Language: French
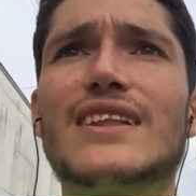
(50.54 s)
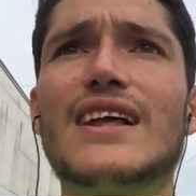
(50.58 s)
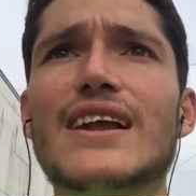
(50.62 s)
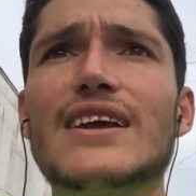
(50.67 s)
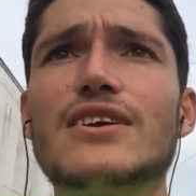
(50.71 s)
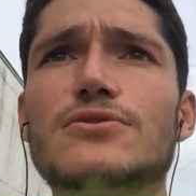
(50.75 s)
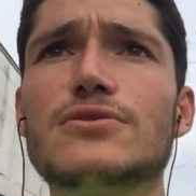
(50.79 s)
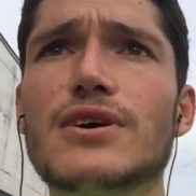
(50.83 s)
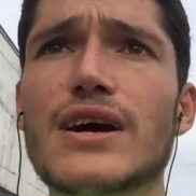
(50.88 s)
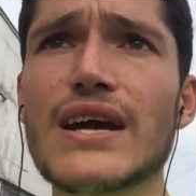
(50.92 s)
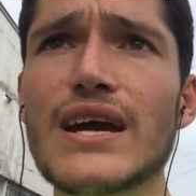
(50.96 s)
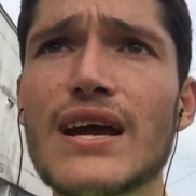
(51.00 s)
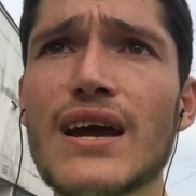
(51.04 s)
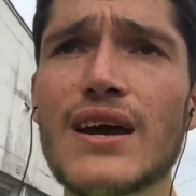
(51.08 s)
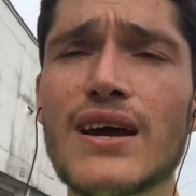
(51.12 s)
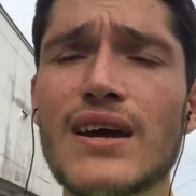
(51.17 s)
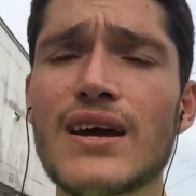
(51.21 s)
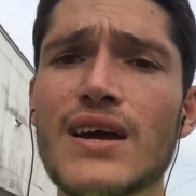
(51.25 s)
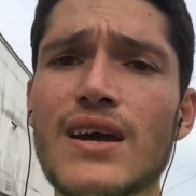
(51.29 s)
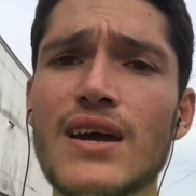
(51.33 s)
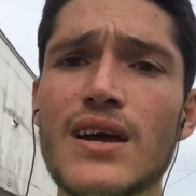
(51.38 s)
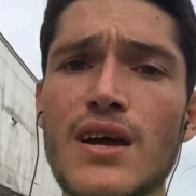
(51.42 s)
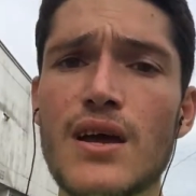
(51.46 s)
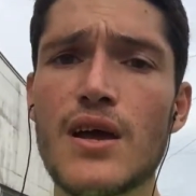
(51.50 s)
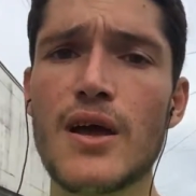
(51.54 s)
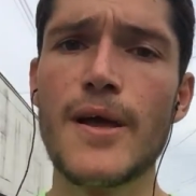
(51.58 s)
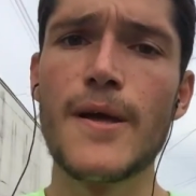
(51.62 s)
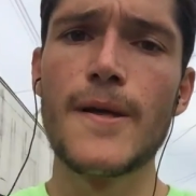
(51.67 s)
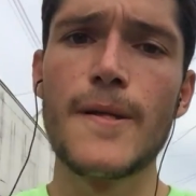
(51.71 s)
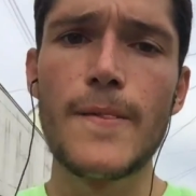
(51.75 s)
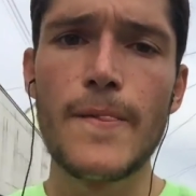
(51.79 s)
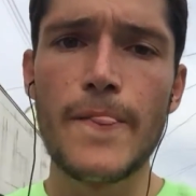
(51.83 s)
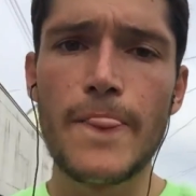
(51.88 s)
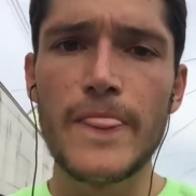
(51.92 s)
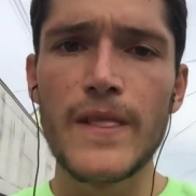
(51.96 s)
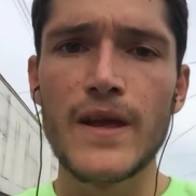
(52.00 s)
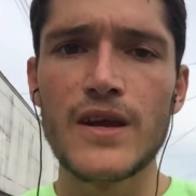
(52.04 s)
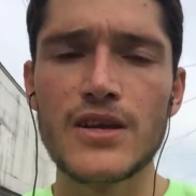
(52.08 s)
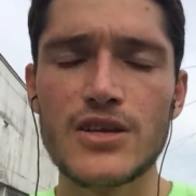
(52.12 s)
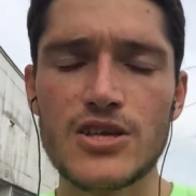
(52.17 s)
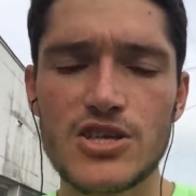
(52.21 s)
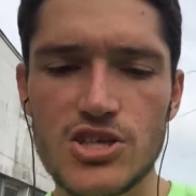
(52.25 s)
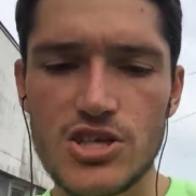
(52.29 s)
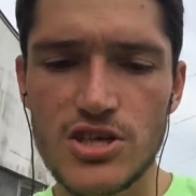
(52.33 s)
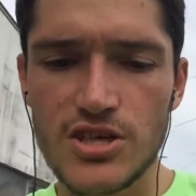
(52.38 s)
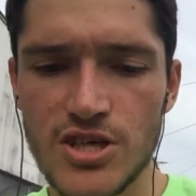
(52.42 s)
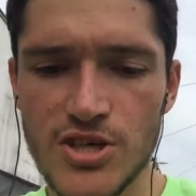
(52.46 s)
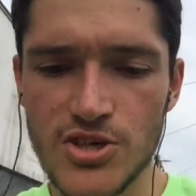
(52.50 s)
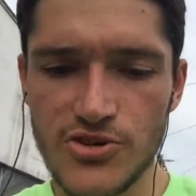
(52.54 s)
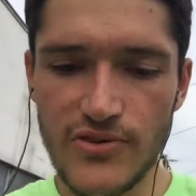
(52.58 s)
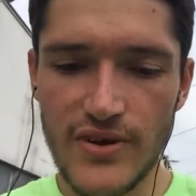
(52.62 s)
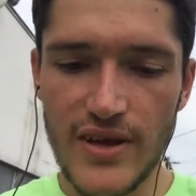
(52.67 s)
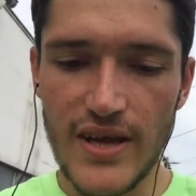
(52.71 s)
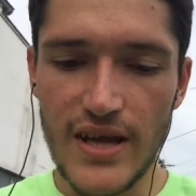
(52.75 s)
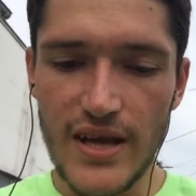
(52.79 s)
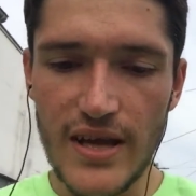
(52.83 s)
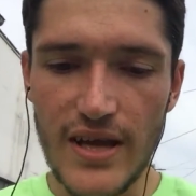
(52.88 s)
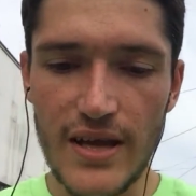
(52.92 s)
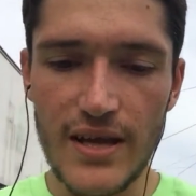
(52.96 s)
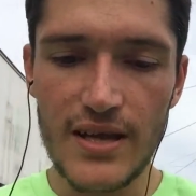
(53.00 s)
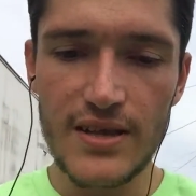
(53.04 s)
d'aller courir. Je fais